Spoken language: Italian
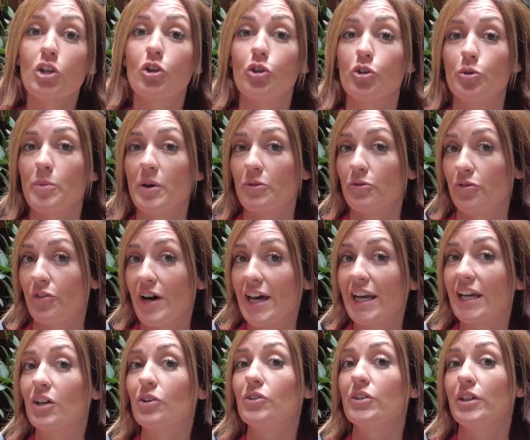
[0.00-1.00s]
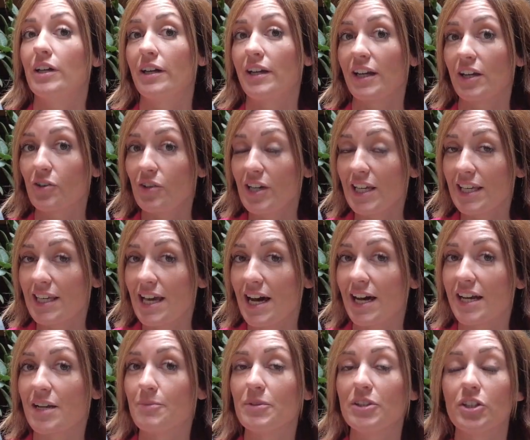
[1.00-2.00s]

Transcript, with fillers: lo dobbiamo fare con regole chiare,